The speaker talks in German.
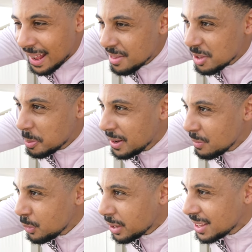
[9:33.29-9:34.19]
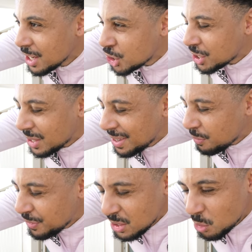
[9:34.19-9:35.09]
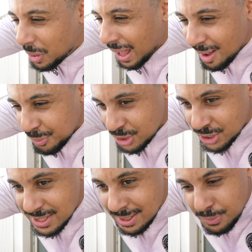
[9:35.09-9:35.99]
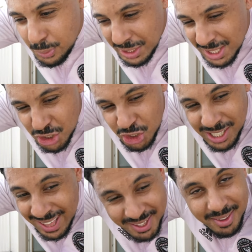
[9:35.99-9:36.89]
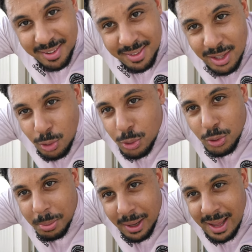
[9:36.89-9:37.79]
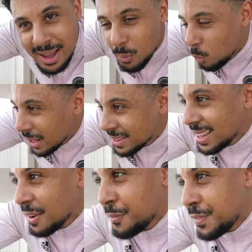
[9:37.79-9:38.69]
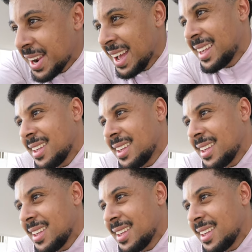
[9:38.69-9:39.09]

Also ich bin hier wirklich der, videografisch gesehen, wirklich der schlechteste YouTuber. What the fuck?